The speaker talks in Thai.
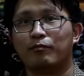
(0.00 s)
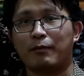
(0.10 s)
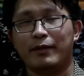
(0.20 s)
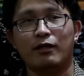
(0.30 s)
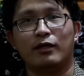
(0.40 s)

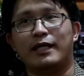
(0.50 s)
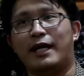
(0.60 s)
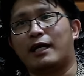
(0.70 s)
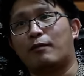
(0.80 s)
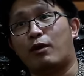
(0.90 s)
มันไม่ย้อน
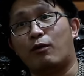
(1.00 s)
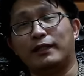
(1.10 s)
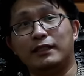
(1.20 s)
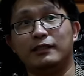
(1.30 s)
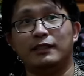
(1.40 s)
แย้งครับ เพราะ
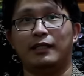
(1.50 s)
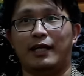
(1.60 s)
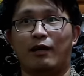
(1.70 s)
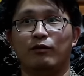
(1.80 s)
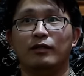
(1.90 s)
ว่าจริ
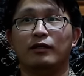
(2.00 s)
งๆแล้ว